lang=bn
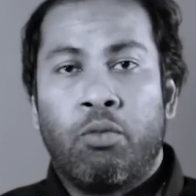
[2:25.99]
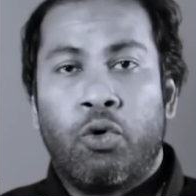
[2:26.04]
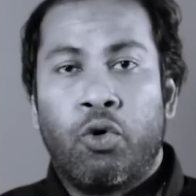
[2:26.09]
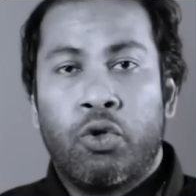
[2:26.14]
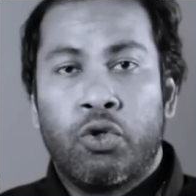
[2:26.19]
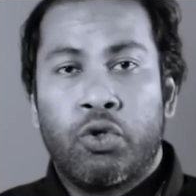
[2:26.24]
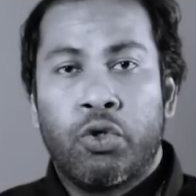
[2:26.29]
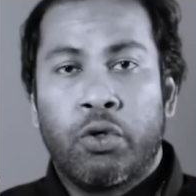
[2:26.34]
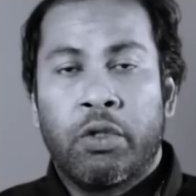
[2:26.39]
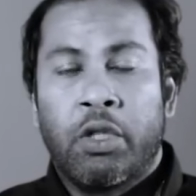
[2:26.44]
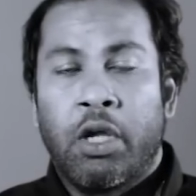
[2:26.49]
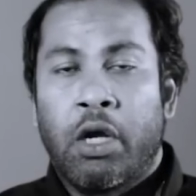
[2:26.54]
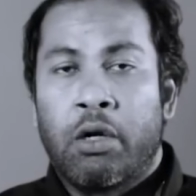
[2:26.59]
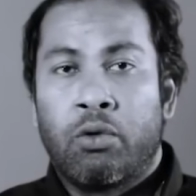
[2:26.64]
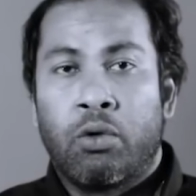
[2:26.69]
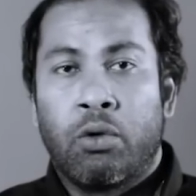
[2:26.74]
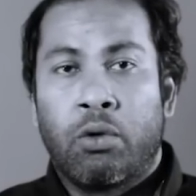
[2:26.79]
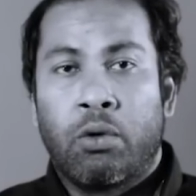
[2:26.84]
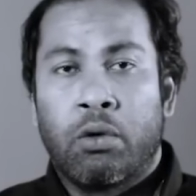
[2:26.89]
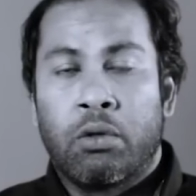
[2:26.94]
মনোযোগ দেওয়ার
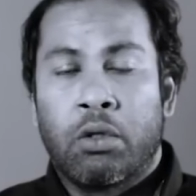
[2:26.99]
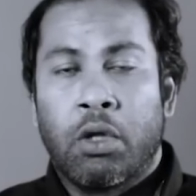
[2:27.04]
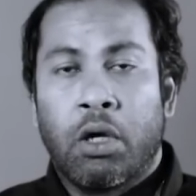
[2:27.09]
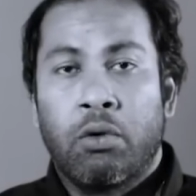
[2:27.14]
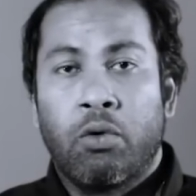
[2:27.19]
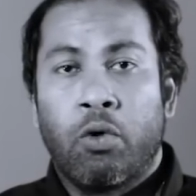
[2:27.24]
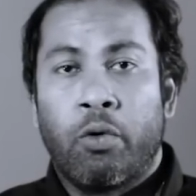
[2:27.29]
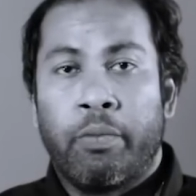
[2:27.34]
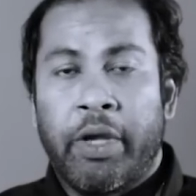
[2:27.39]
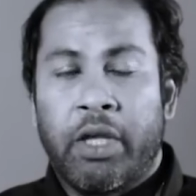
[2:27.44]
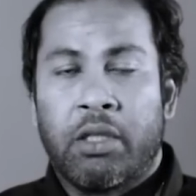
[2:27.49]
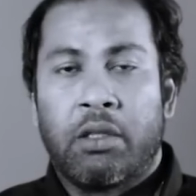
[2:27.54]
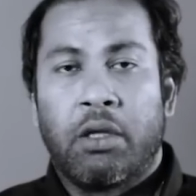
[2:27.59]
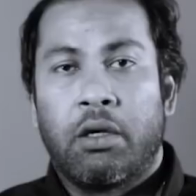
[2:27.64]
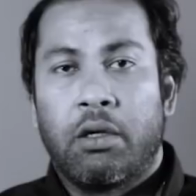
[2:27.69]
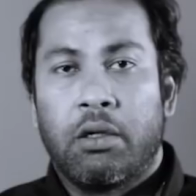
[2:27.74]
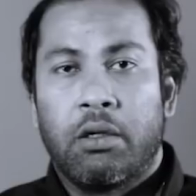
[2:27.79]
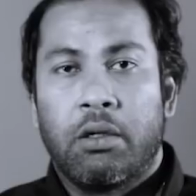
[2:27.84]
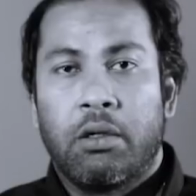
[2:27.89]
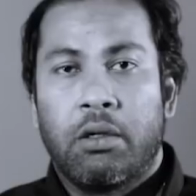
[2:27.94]
দক্ষতা কমিয়ে
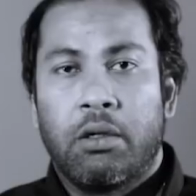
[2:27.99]
দেয়